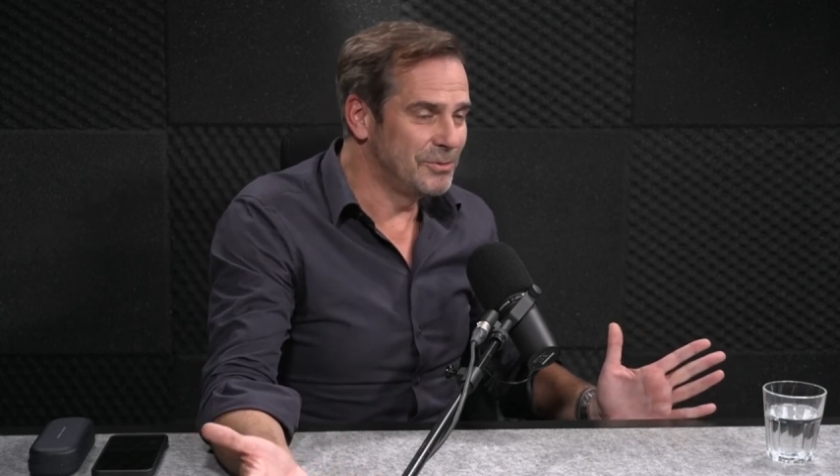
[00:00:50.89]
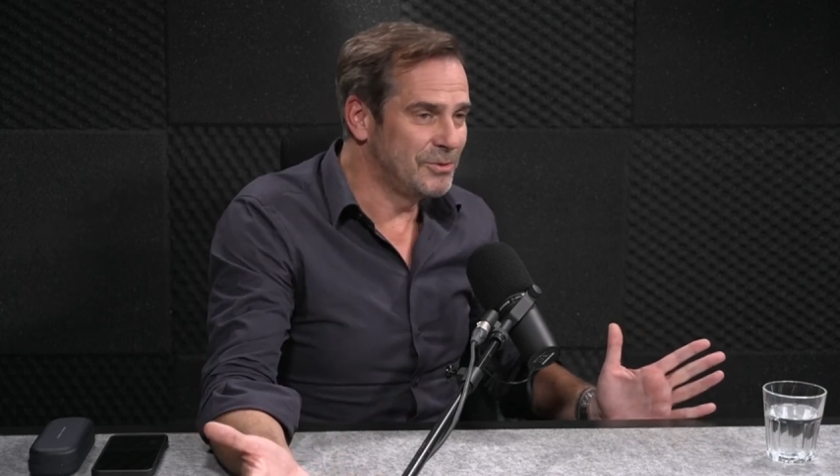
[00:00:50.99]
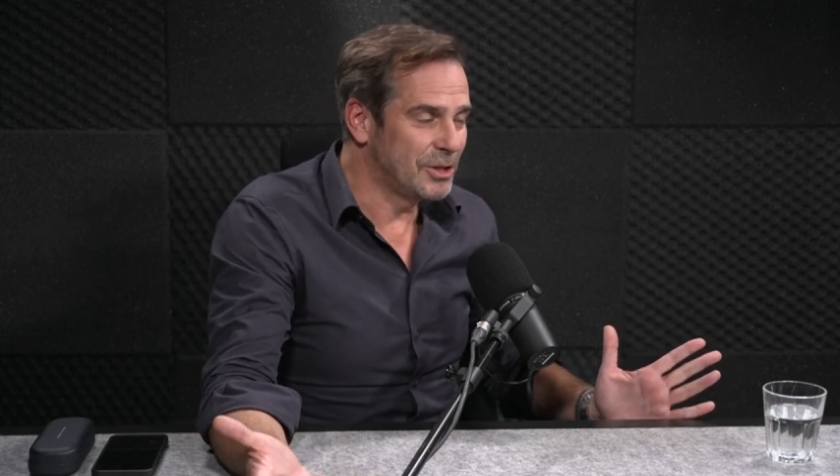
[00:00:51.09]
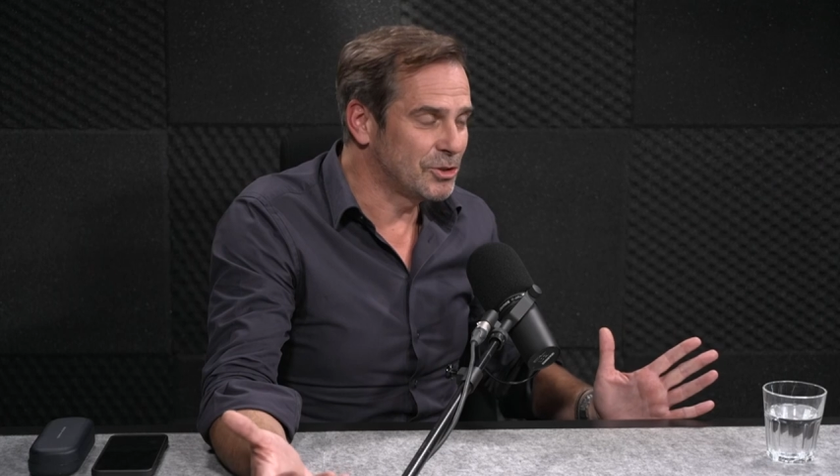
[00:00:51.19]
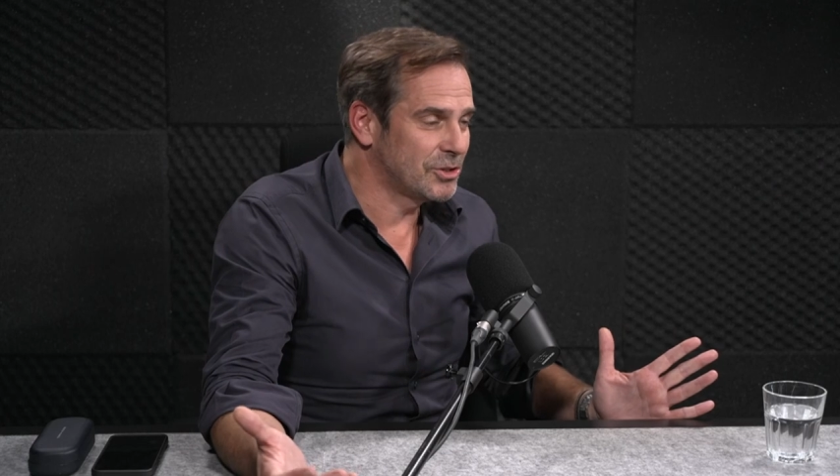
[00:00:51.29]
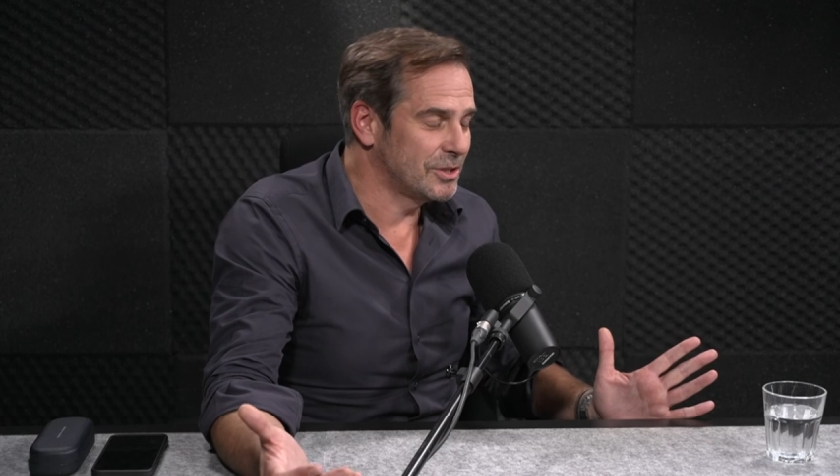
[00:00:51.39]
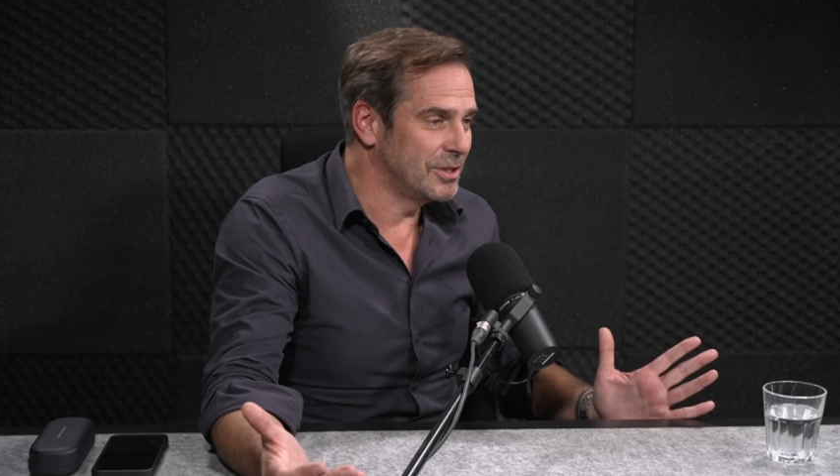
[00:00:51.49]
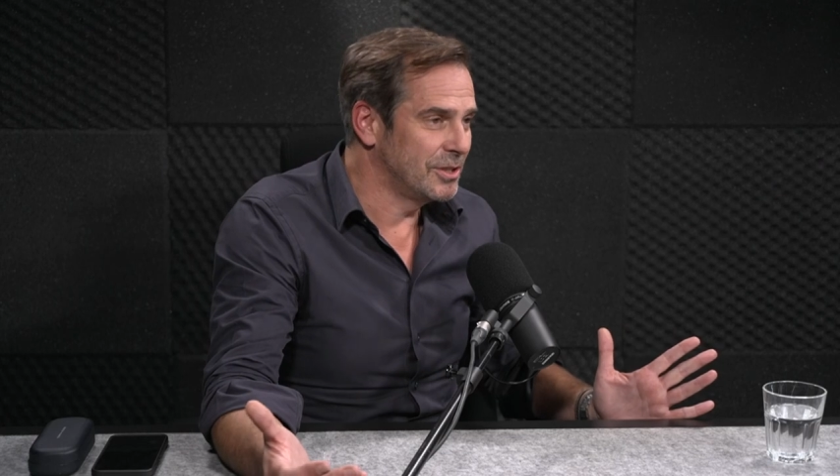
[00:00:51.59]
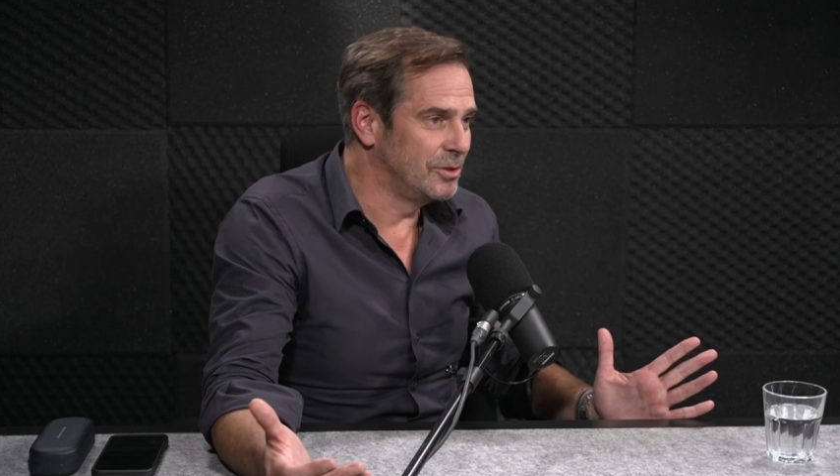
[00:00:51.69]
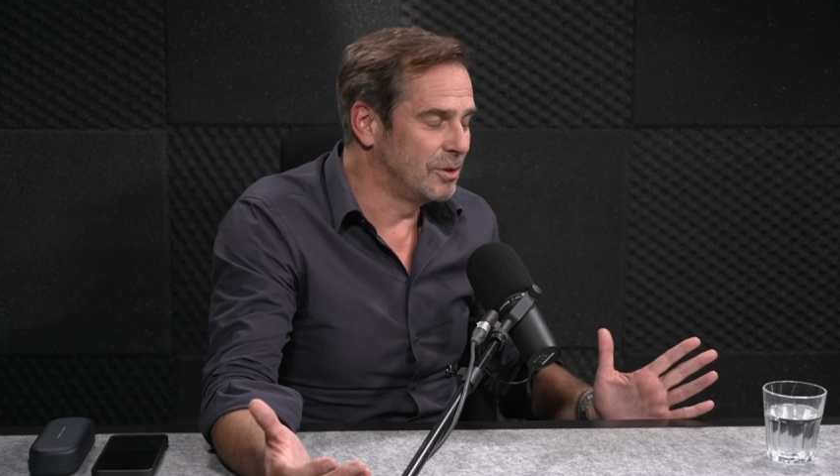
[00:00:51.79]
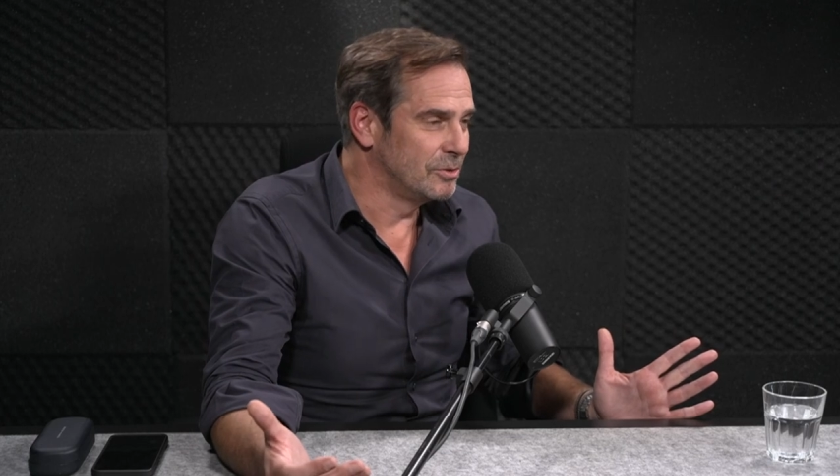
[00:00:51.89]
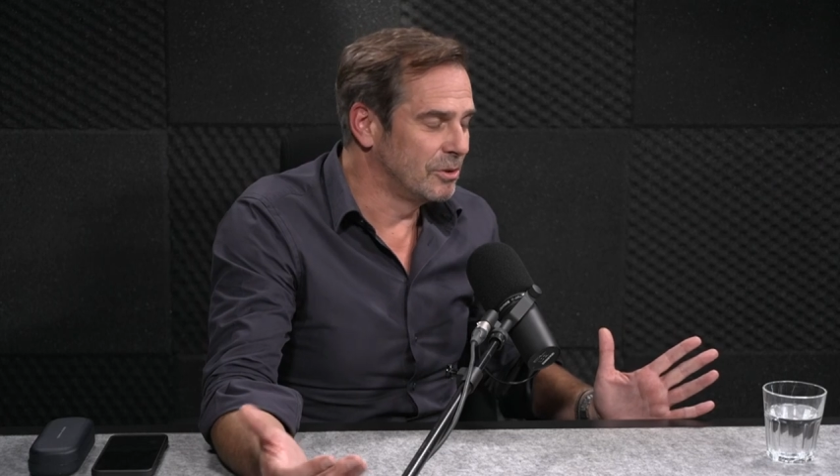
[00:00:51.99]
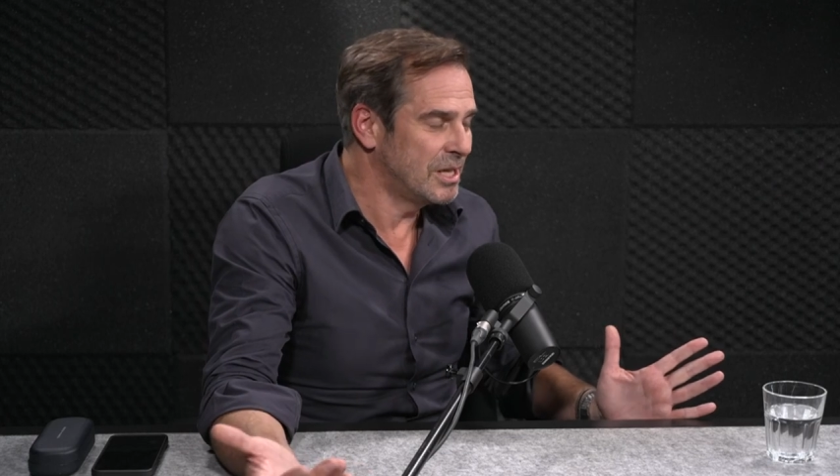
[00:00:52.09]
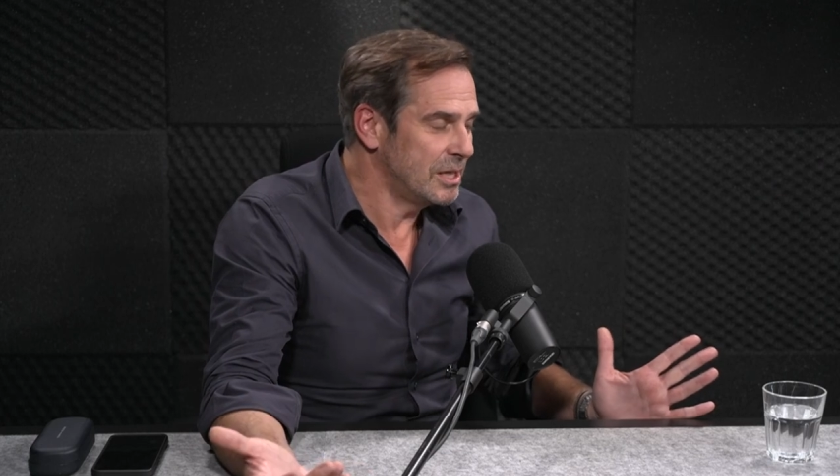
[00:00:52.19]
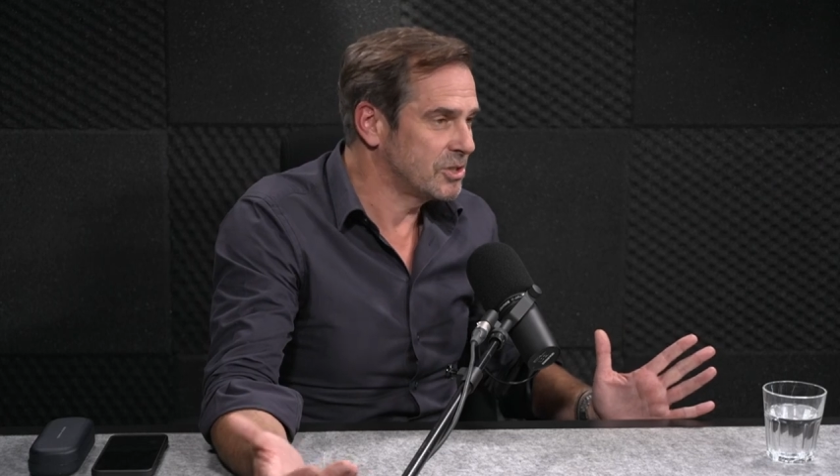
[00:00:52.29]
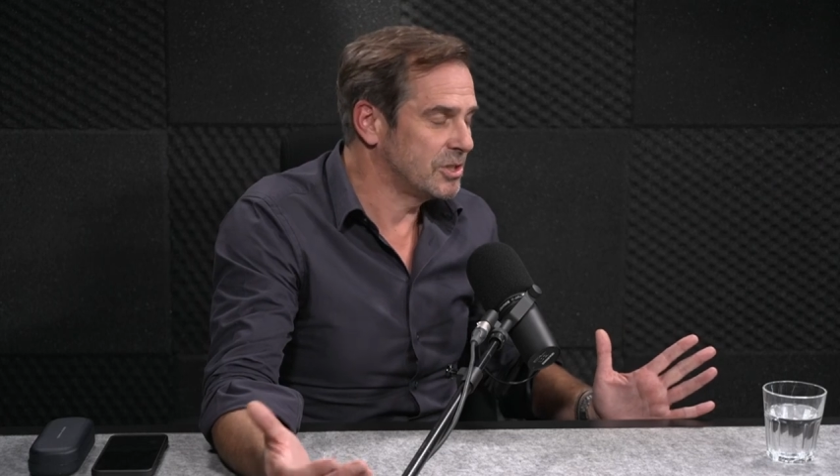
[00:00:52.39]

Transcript: e, wiesz, e, do, do grania,